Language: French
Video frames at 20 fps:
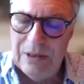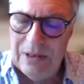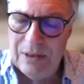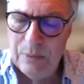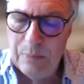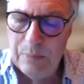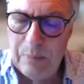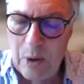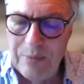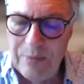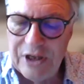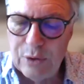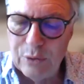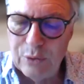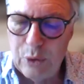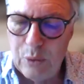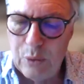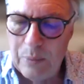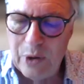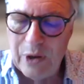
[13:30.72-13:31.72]
le premier
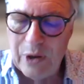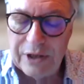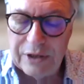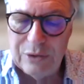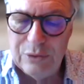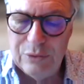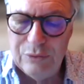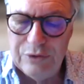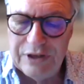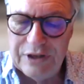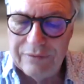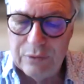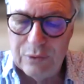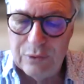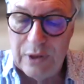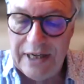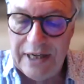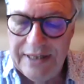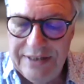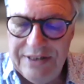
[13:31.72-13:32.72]
contemporain que nous
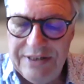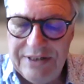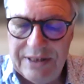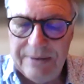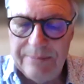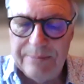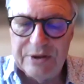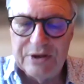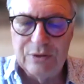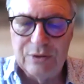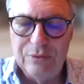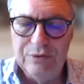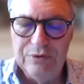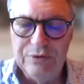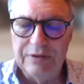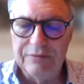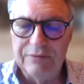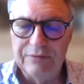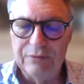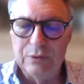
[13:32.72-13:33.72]
avons édité, parce que
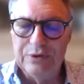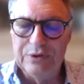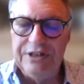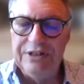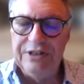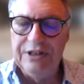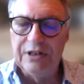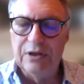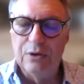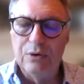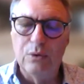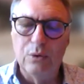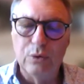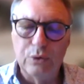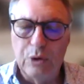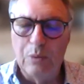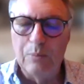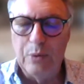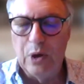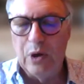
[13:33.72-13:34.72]
nous avons aussi des
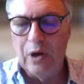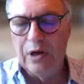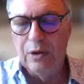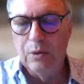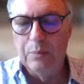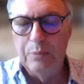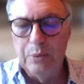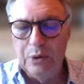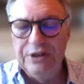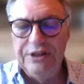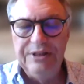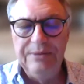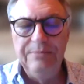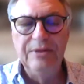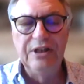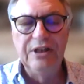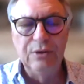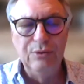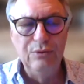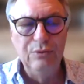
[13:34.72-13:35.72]
contemporains en poésie,
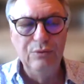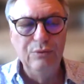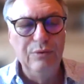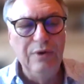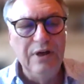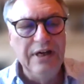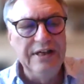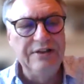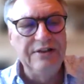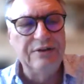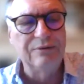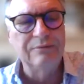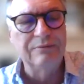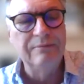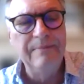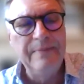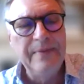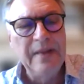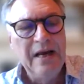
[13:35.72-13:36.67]
mais que nous laissons